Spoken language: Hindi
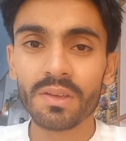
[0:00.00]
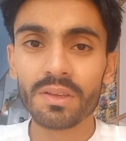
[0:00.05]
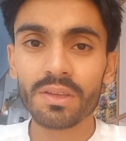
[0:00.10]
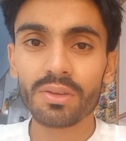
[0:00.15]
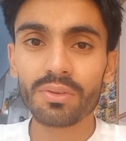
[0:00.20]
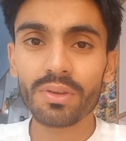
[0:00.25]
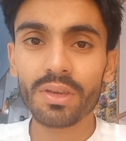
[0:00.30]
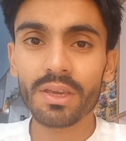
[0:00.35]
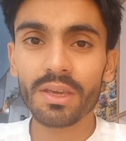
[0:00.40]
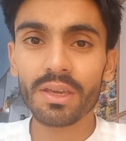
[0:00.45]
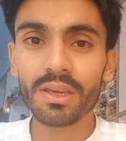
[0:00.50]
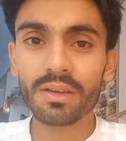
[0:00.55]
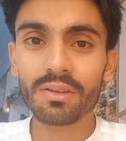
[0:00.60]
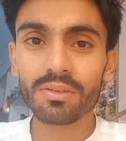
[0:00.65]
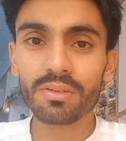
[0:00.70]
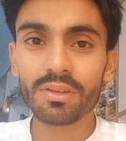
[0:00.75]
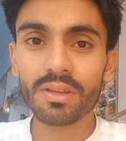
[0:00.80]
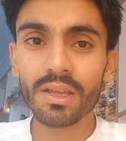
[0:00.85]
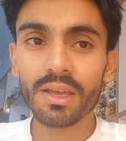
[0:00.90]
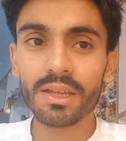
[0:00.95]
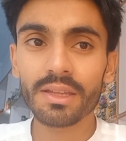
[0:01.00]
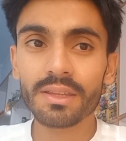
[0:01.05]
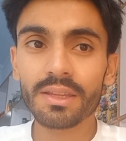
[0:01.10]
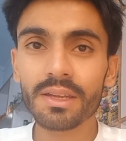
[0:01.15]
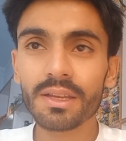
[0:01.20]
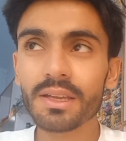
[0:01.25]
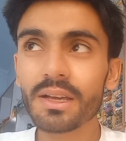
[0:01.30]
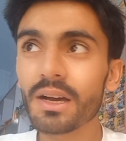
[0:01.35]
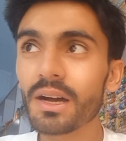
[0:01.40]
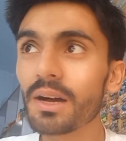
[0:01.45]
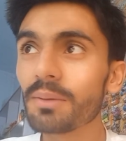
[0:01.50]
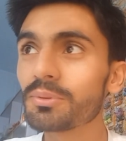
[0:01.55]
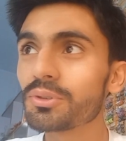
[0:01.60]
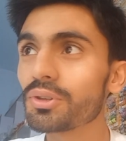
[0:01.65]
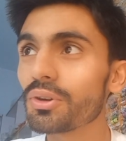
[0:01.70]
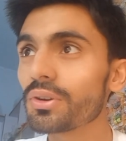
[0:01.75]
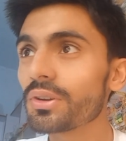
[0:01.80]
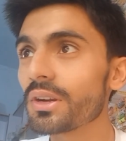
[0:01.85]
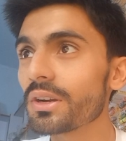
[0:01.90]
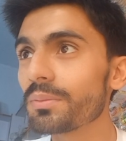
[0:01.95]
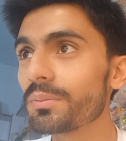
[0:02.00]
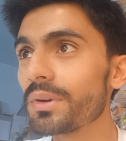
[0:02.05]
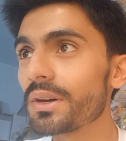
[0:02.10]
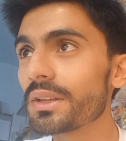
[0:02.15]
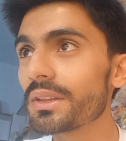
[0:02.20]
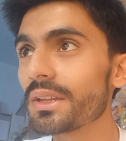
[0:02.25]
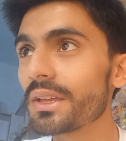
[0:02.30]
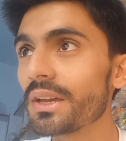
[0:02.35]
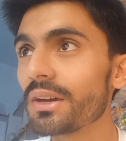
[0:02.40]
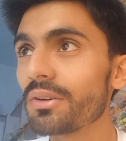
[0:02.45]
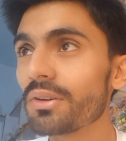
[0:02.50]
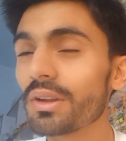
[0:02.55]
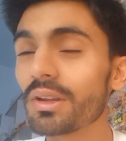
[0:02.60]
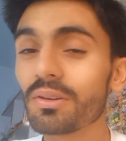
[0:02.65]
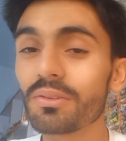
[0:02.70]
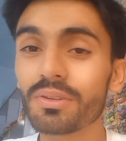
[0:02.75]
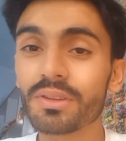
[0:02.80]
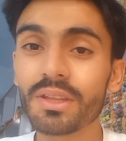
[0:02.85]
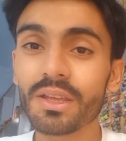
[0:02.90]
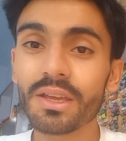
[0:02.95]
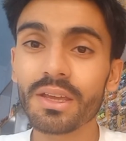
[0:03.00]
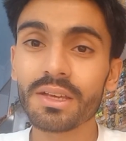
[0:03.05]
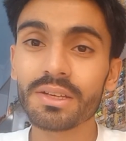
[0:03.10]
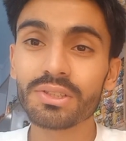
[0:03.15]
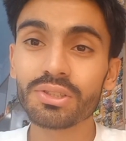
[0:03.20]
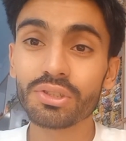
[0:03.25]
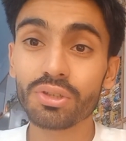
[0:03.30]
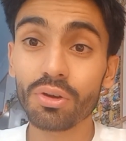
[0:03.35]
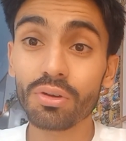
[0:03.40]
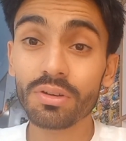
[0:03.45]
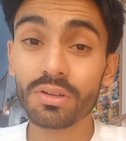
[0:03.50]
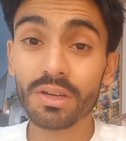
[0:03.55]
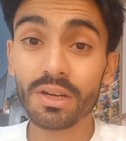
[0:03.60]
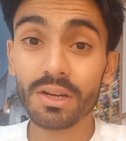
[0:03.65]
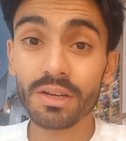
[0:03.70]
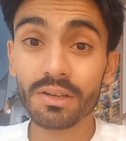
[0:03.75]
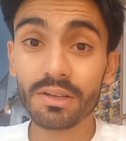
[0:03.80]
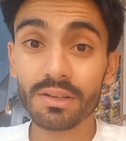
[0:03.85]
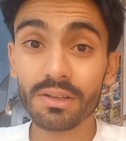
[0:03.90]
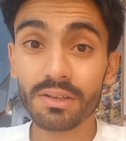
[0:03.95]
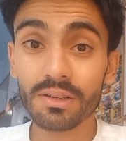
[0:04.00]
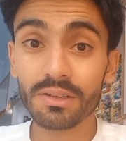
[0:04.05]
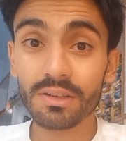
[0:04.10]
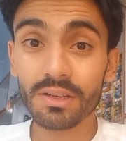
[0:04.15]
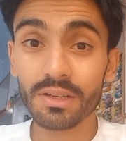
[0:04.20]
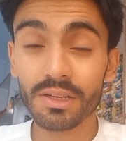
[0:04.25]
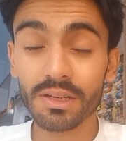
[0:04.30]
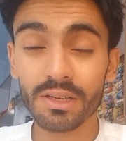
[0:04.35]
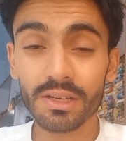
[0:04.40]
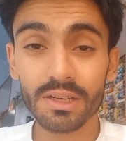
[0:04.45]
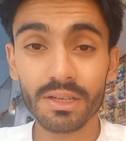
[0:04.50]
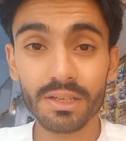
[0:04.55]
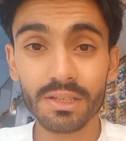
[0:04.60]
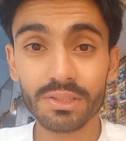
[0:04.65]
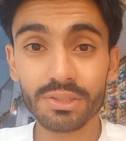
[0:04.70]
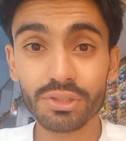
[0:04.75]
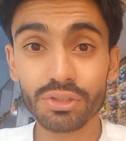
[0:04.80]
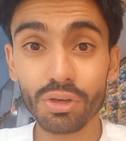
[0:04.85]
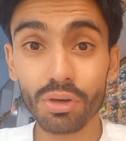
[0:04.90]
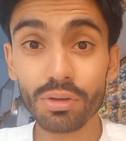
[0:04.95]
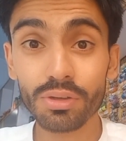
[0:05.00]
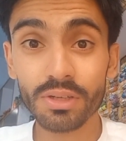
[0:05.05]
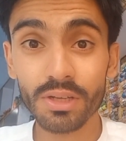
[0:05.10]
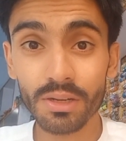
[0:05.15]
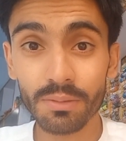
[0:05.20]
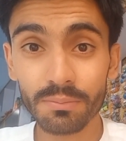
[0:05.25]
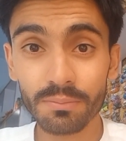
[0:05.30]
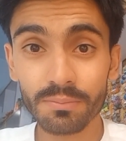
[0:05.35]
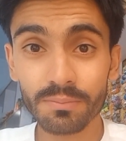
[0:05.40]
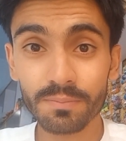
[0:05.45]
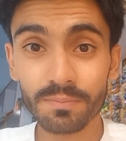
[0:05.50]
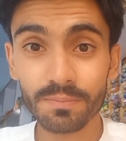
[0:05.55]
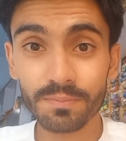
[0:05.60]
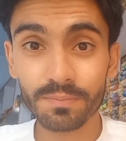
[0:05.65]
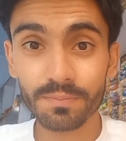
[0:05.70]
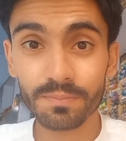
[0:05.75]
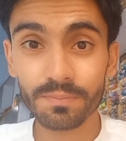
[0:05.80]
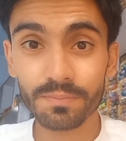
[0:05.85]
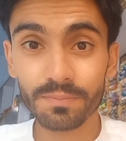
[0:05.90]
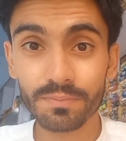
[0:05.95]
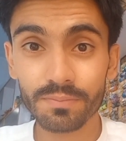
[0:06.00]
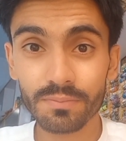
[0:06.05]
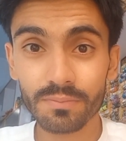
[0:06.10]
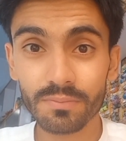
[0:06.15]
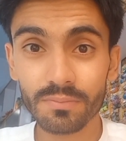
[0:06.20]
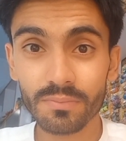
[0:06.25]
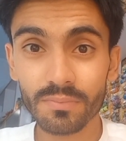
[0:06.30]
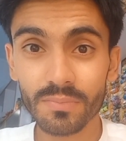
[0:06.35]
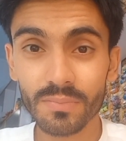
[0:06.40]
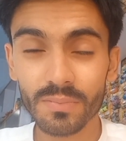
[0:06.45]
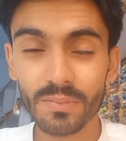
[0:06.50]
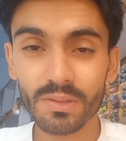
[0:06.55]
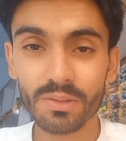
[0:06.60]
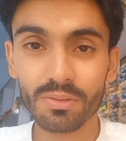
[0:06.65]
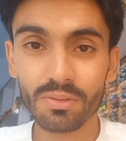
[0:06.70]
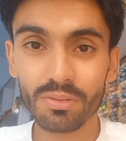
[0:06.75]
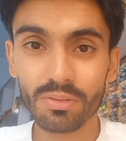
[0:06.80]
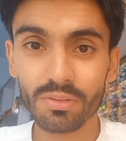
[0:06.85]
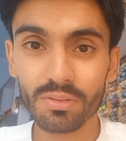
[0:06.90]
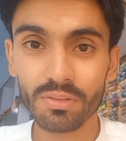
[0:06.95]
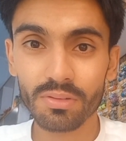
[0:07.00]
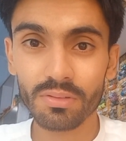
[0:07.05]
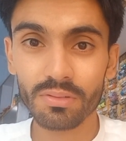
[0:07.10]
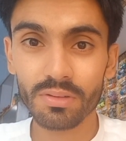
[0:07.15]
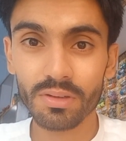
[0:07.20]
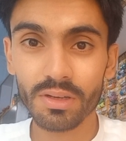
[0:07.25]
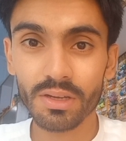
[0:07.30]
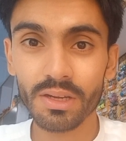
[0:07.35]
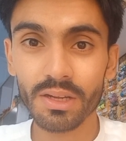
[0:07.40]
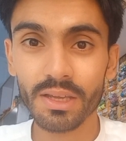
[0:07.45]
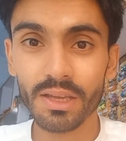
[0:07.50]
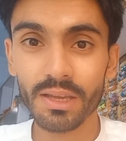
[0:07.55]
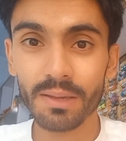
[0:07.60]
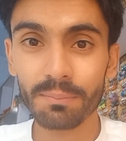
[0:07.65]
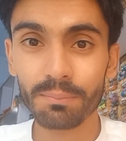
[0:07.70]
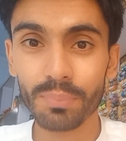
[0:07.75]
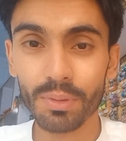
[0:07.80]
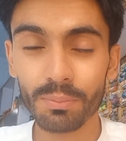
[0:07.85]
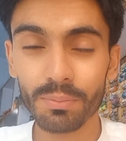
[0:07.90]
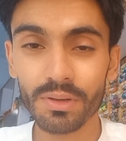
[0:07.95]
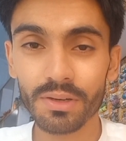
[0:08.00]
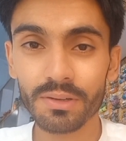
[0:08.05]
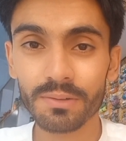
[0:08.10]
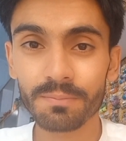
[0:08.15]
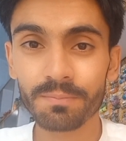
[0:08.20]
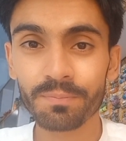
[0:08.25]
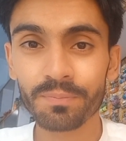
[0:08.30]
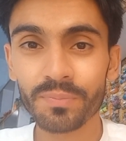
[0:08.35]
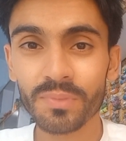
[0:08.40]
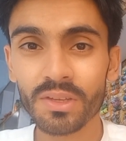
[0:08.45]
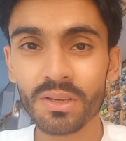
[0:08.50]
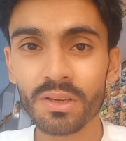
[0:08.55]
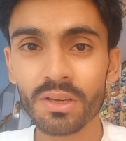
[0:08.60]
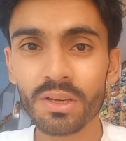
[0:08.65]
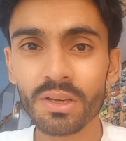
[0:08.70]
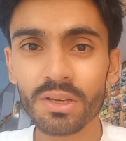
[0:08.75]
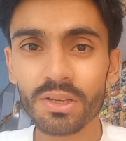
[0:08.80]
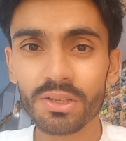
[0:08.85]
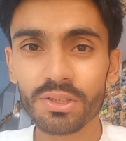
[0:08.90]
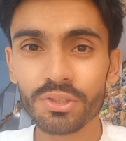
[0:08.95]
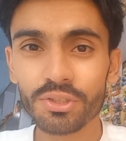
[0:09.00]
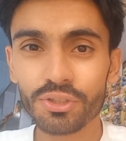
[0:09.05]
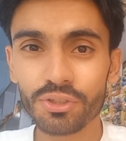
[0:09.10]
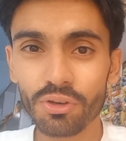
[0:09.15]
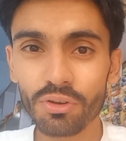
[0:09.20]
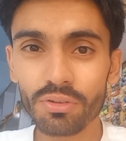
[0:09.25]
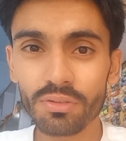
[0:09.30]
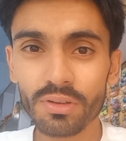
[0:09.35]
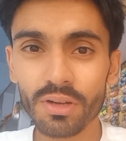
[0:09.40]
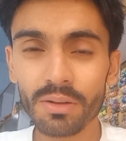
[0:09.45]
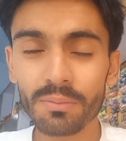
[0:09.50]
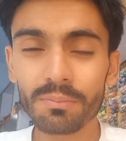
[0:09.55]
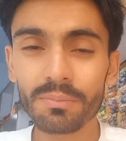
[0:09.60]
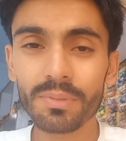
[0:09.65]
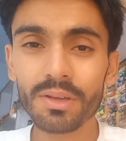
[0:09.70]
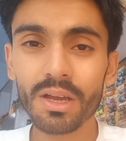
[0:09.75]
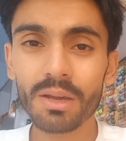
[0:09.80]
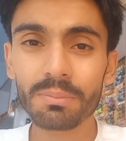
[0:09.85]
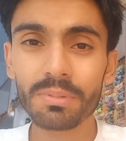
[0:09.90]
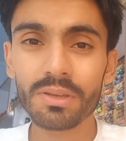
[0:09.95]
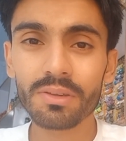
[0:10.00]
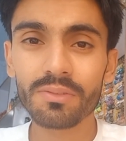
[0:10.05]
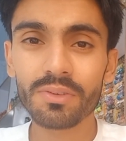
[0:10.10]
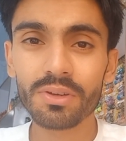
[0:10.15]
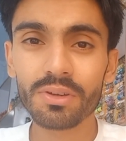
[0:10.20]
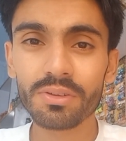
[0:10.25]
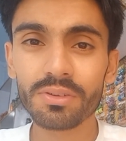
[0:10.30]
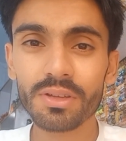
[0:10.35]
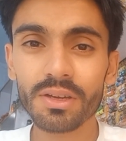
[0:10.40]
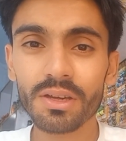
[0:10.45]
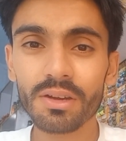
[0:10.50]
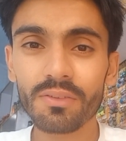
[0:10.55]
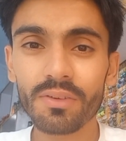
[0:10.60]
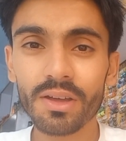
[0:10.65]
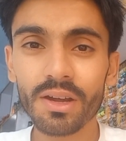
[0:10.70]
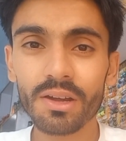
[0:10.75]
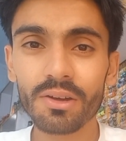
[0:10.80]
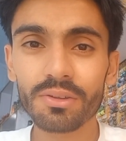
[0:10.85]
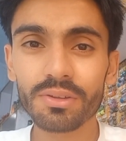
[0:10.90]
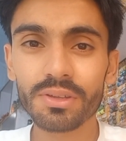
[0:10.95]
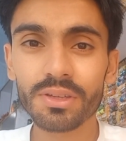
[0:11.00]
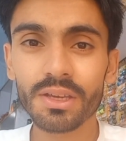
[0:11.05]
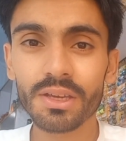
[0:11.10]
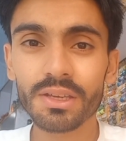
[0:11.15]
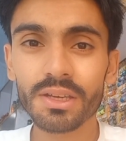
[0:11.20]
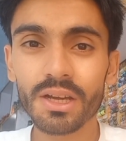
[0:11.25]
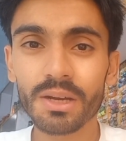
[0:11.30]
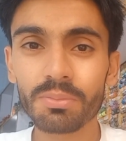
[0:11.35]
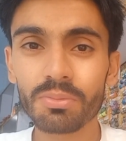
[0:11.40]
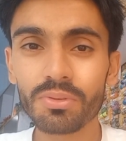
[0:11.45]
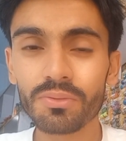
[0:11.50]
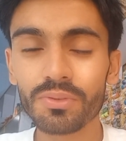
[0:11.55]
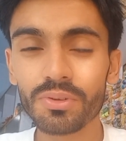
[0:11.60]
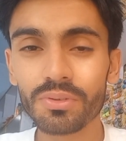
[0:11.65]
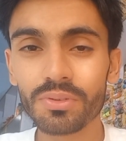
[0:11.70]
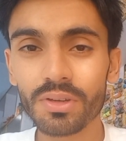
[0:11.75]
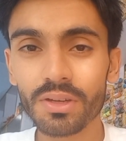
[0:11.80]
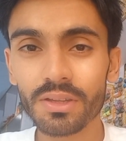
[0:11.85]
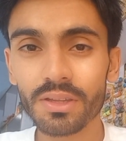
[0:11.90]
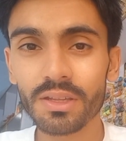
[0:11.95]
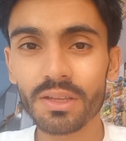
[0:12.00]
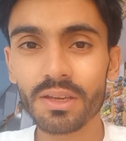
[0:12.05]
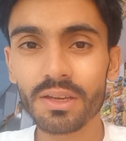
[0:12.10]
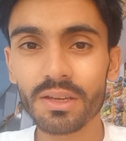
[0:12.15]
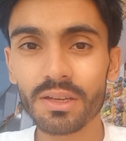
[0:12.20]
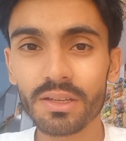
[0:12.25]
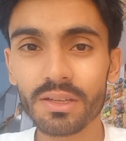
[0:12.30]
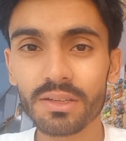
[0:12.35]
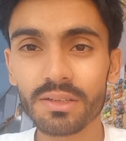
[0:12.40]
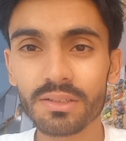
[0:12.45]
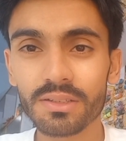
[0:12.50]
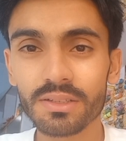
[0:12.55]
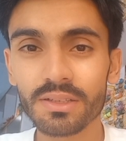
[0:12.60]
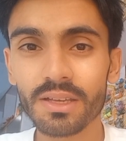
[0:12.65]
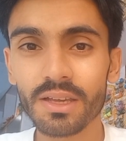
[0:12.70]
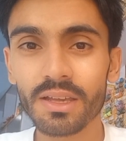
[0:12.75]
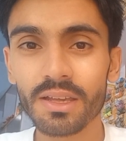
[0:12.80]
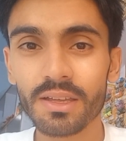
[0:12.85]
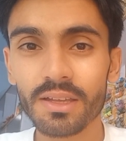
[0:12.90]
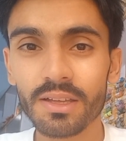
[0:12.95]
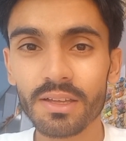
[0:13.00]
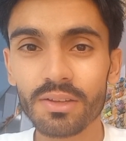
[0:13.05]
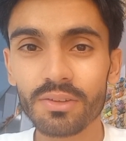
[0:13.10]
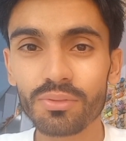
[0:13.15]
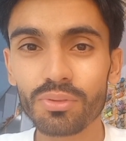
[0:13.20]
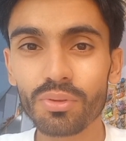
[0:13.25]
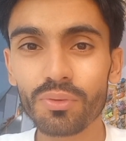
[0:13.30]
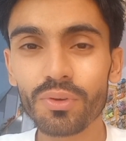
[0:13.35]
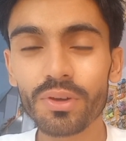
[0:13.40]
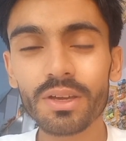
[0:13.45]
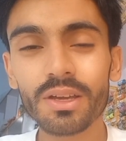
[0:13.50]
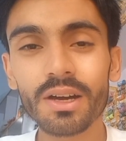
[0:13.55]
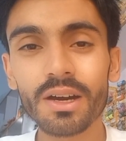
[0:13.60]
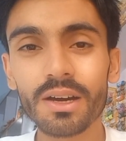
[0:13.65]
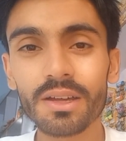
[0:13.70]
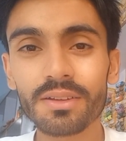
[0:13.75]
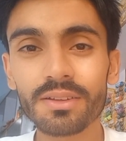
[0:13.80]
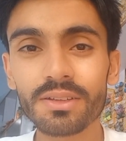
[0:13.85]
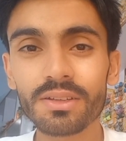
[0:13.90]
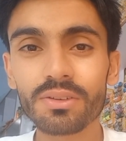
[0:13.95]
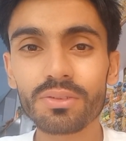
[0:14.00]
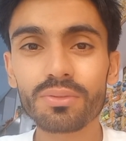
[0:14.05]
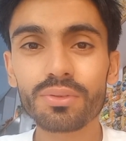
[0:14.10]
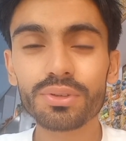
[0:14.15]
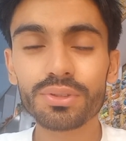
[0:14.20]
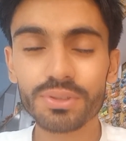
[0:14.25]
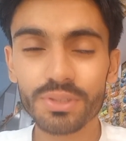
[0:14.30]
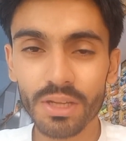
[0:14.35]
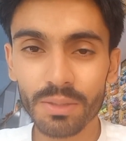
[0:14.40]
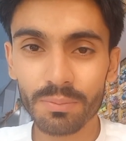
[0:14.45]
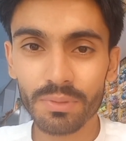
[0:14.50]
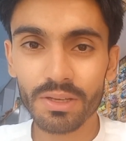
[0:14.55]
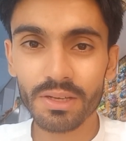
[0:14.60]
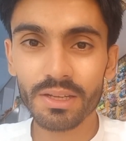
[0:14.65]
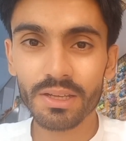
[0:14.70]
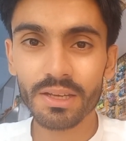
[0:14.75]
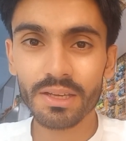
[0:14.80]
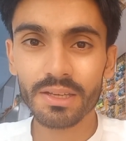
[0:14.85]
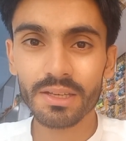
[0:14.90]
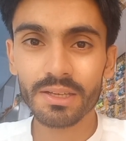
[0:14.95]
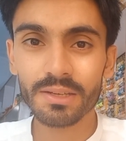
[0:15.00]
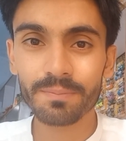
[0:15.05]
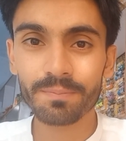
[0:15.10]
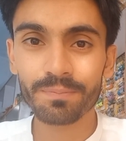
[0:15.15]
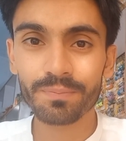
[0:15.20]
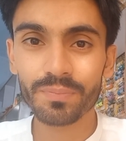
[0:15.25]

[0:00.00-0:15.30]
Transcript: क्योंकि एक होता है तरीका आप शॉर्टकट मारते हैं और एक होता है शॉर्टकट शॉर्ट टर्म और एक है परमानेंट शॉर्ट टर्म में आपकी वीडियोस अगर वायरल होती हैं या आपको व्यूज़ आते हैं ठीक है तो वो एक आर्जी और कुछ टाइम के लिए आएंगे